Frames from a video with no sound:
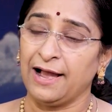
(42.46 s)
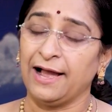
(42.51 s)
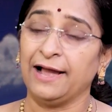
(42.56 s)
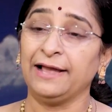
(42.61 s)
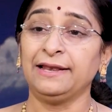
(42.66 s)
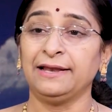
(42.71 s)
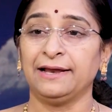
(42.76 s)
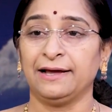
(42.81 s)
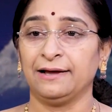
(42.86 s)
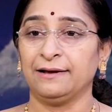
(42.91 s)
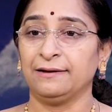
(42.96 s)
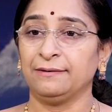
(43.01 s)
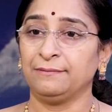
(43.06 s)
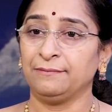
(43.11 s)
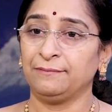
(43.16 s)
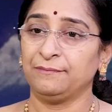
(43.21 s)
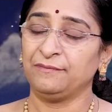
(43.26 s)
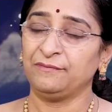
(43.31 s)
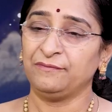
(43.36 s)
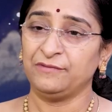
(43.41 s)
ఆయన
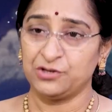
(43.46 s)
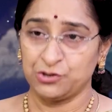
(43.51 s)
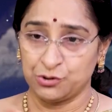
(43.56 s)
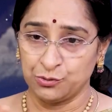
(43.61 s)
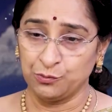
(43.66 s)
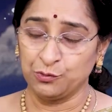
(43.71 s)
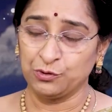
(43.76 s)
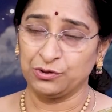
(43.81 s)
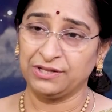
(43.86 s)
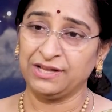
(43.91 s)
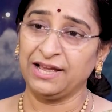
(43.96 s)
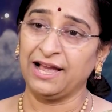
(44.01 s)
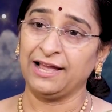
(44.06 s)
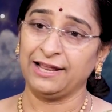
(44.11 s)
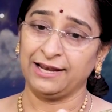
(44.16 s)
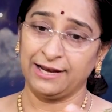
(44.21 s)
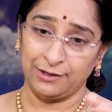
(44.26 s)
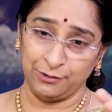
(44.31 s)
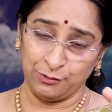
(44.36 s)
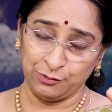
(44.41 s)
విష్ణుమూర్తి
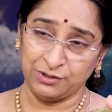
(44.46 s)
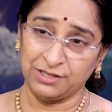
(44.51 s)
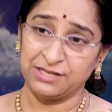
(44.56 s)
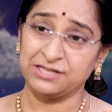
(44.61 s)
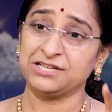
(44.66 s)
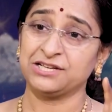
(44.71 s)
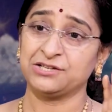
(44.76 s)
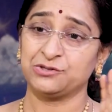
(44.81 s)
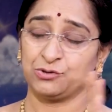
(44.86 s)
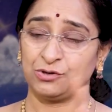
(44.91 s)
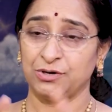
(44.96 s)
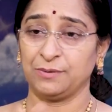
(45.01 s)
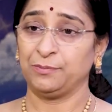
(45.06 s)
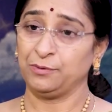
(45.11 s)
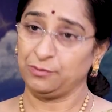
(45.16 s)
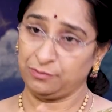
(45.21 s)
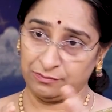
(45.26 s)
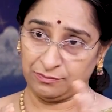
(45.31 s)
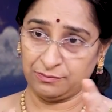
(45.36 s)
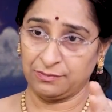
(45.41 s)
ఆయన యుద్ధం
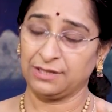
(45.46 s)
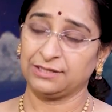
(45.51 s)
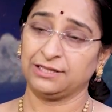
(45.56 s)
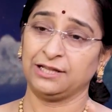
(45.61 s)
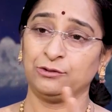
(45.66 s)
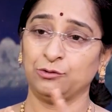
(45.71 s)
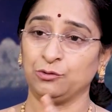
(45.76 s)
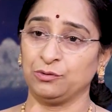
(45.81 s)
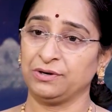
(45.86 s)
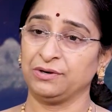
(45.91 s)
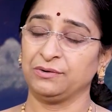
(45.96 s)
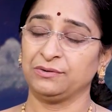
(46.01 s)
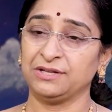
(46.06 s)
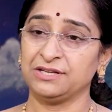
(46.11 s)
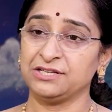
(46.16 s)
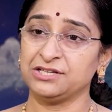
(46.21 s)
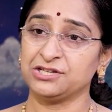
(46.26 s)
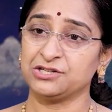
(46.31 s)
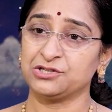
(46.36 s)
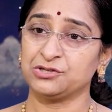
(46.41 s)
చేస్తున్నప్పుడు అతనితో
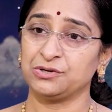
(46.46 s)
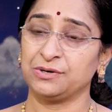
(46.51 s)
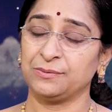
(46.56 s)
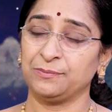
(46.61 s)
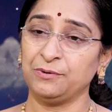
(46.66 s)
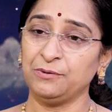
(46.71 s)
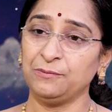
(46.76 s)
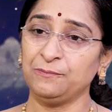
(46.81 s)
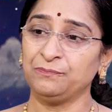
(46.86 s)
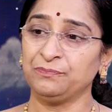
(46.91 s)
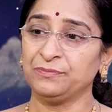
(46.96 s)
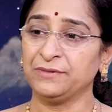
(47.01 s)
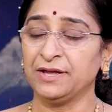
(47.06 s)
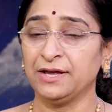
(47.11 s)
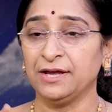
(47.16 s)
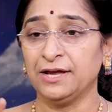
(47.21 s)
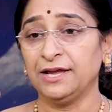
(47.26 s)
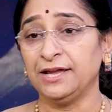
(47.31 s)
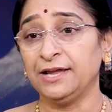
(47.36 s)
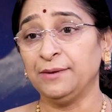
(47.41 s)
యుద్ధం చేస్తున్నప్పుడు
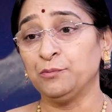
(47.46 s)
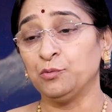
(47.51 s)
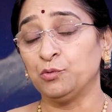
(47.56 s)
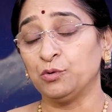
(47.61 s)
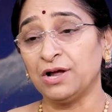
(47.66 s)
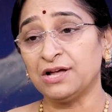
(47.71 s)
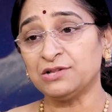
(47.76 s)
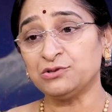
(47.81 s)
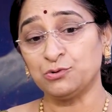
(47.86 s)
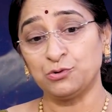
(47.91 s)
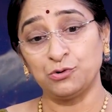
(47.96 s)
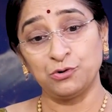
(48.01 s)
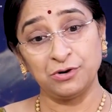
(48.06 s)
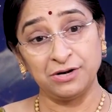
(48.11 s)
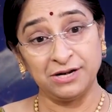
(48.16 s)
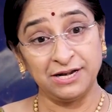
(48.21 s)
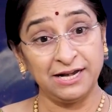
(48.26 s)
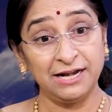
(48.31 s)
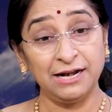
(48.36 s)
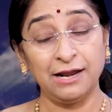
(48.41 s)
ఈ మురాసురుడు
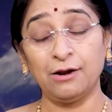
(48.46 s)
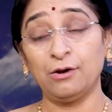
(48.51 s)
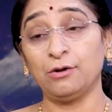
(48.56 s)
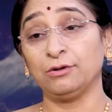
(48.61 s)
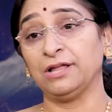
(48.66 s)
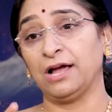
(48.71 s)
నీళ్లలో